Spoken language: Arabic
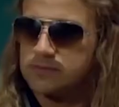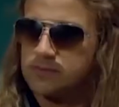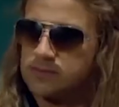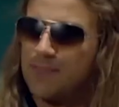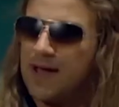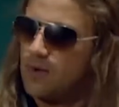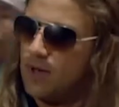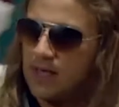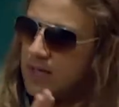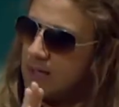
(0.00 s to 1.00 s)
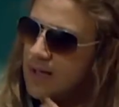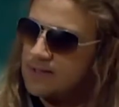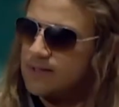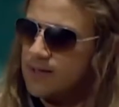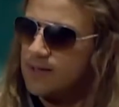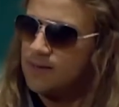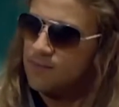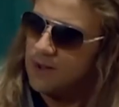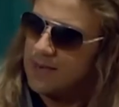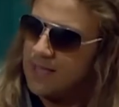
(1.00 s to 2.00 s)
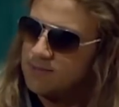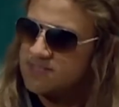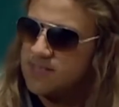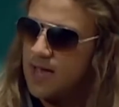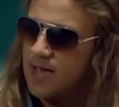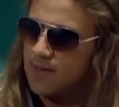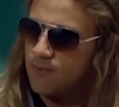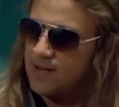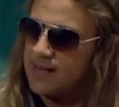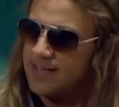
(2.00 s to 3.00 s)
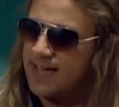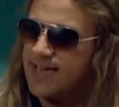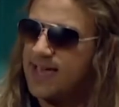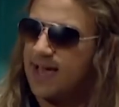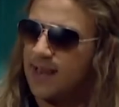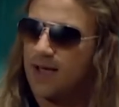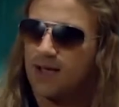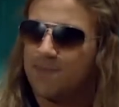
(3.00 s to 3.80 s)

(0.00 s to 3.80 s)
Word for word: وطبعا ولا خاطب ولا مصاحب ولا ليك اي علاقه